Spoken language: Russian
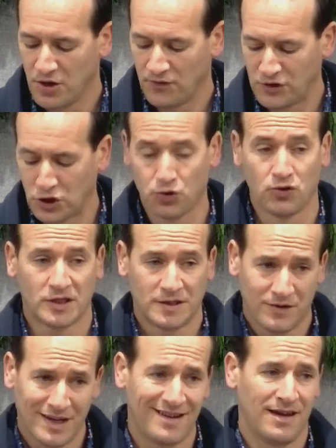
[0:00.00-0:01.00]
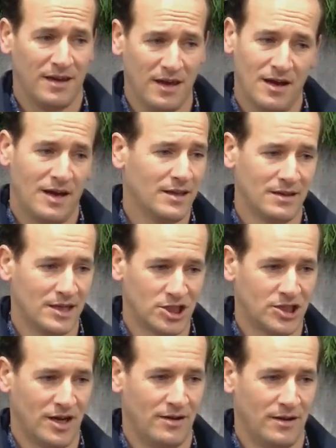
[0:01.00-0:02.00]
в чувствах и
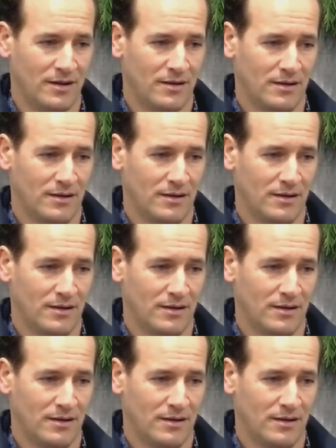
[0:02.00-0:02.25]
отношениях.